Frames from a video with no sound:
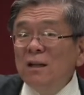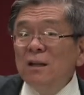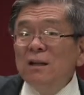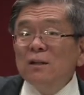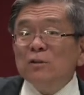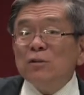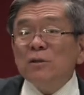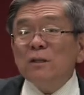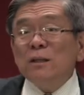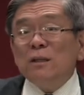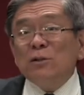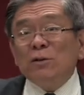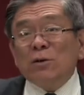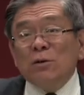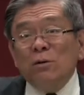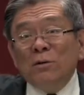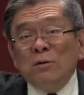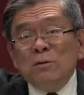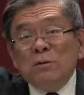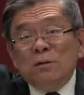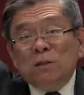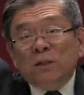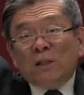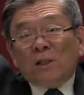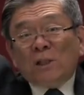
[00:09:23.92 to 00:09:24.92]
所以你从
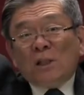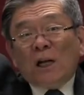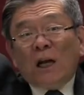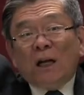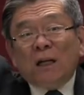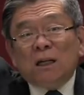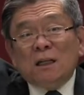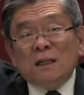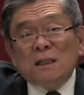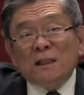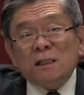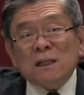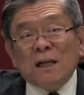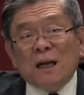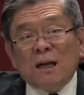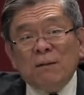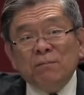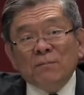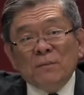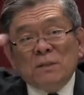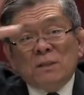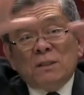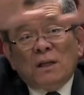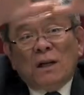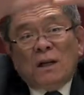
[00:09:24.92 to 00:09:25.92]
上而下，
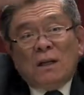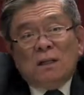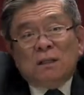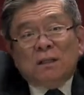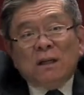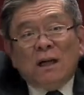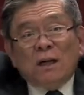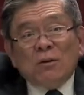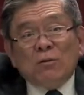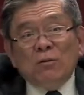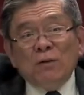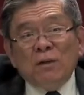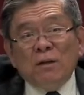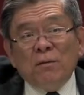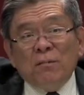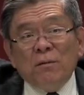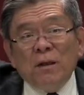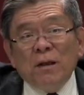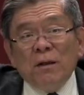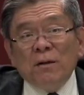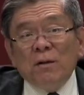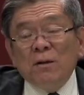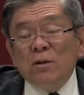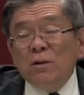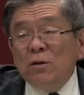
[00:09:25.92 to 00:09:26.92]
整个架构里
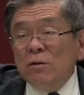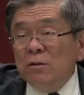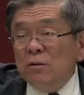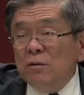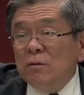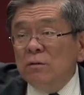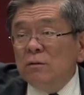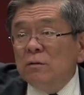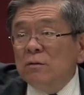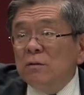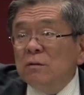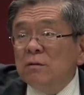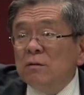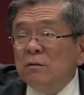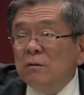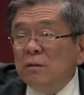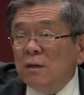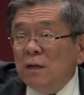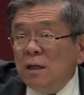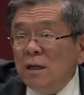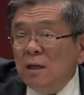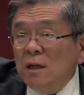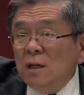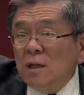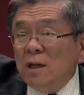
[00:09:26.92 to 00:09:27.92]
面有
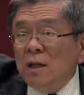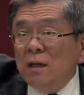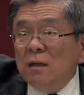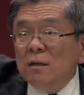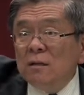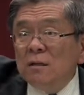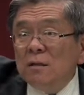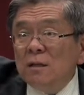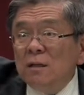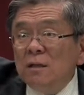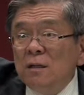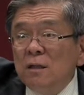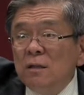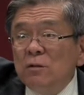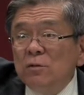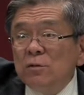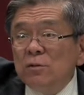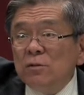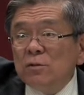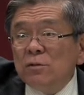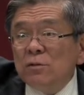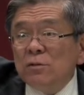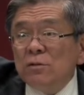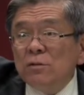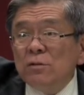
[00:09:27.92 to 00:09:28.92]
恩典的应
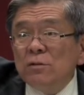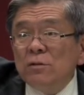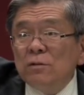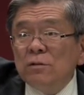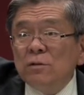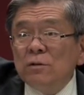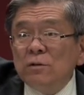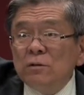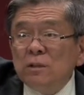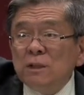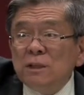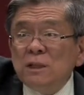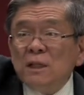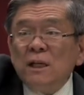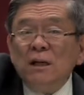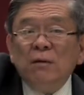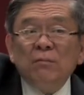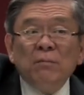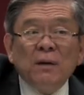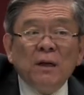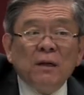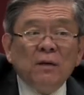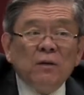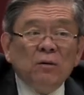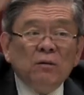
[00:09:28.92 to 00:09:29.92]
许，有诫
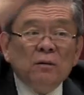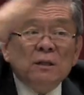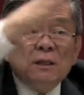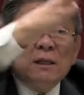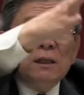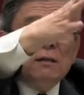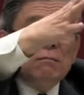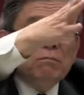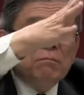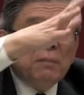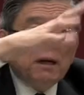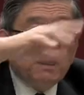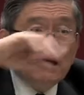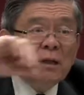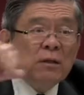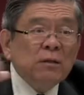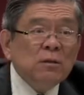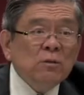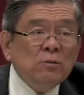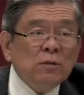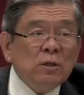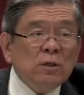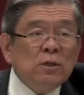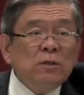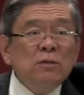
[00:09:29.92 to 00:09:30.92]
命，有敬拜，
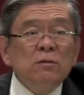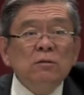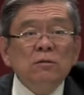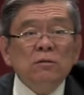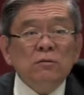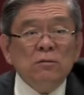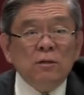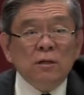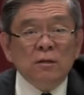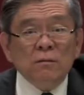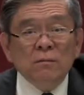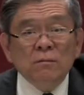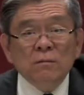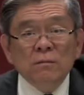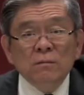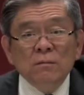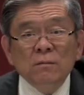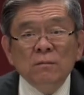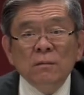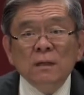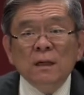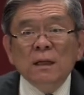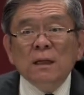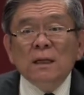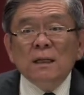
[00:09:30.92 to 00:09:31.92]
有生活。
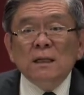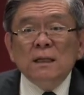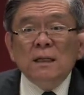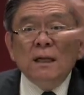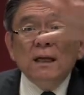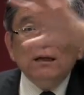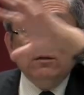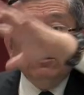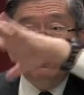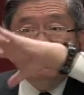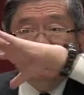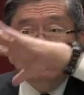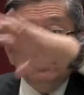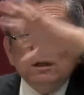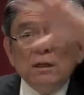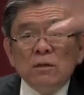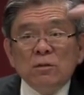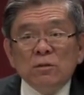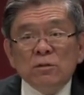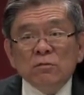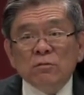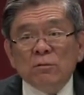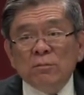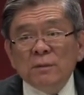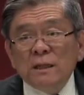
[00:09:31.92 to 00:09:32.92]
耶稣基督
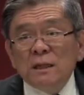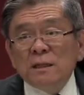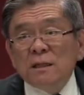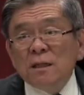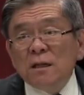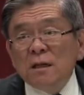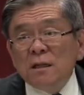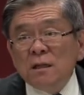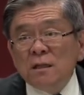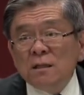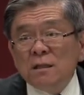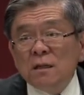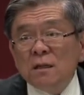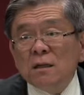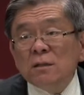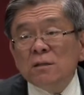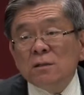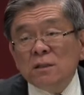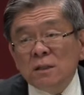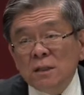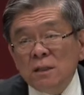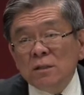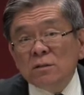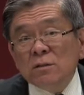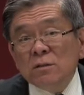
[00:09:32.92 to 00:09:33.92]
是我们一切的一切，他
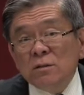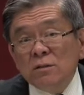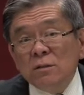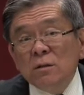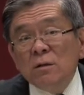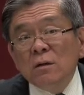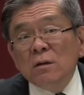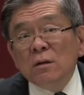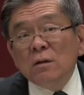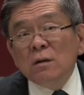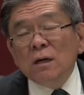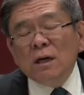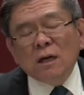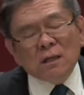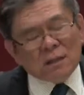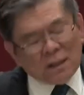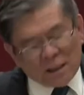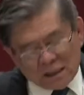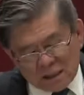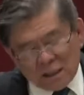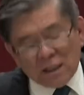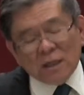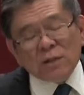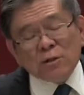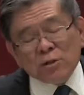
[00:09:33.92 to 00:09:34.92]
祭是啊啊
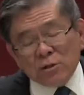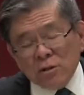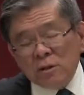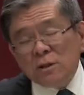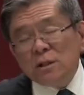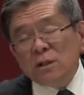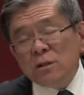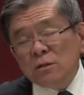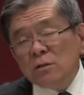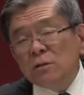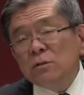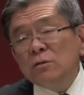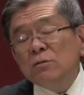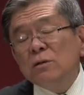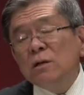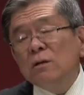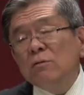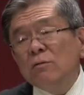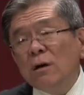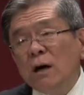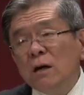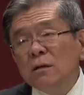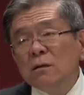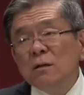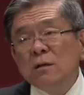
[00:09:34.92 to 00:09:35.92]
先知，祭司、君
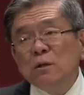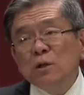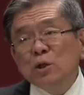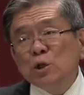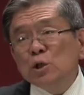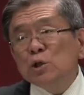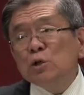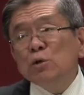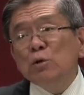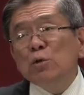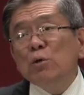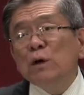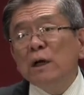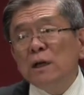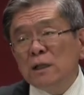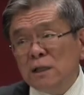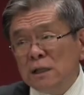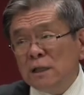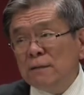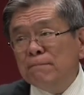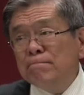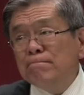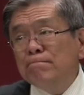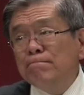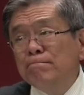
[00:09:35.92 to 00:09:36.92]
王，智慧人。